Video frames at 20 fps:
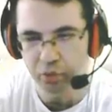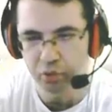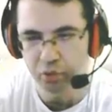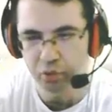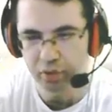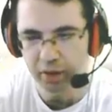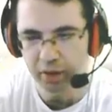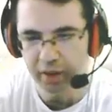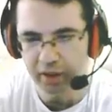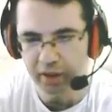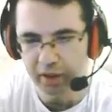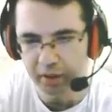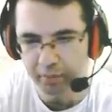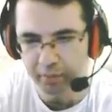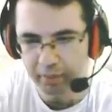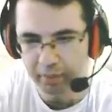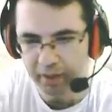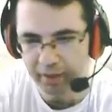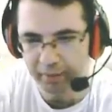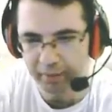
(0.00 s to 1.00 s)
Şunları alalım
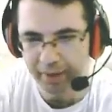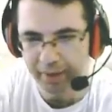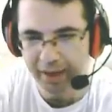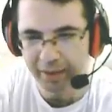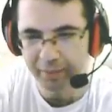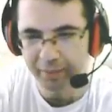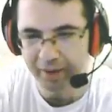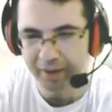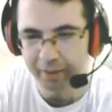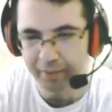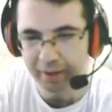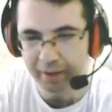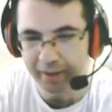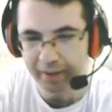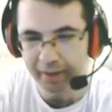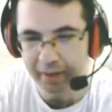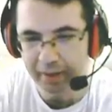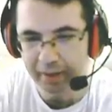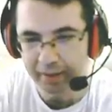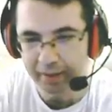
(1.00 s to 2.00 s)
madem. Ya almayalım ya
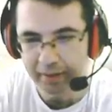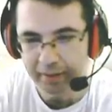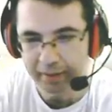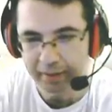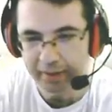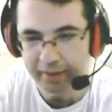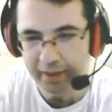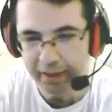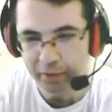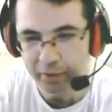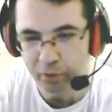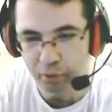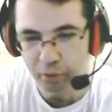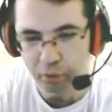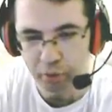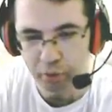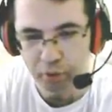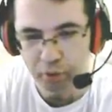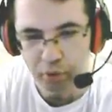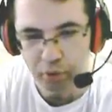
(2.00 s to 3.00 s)
da. Gerek yok.
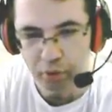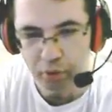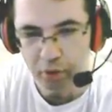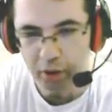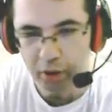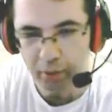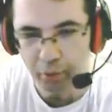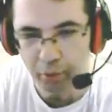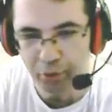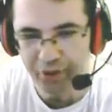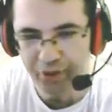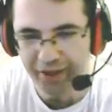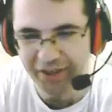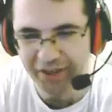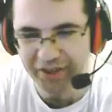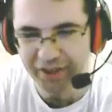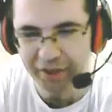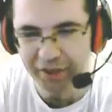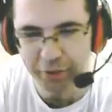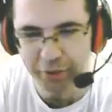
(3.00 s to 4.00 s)
Abi 12
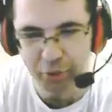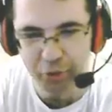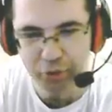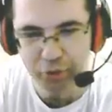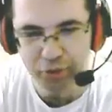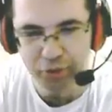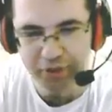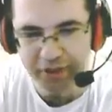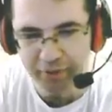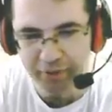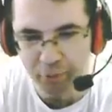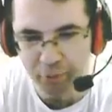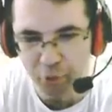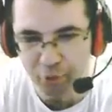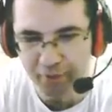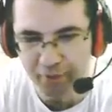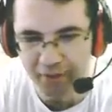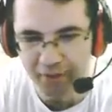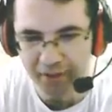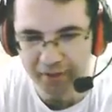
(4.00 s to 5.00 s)
kişi kaldı. Gözünüzü seveyim.
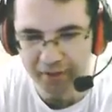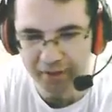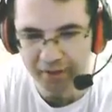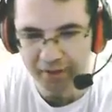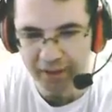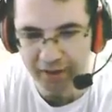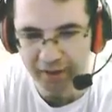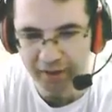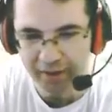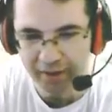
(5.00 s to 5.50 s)
Ölmeyin artık da.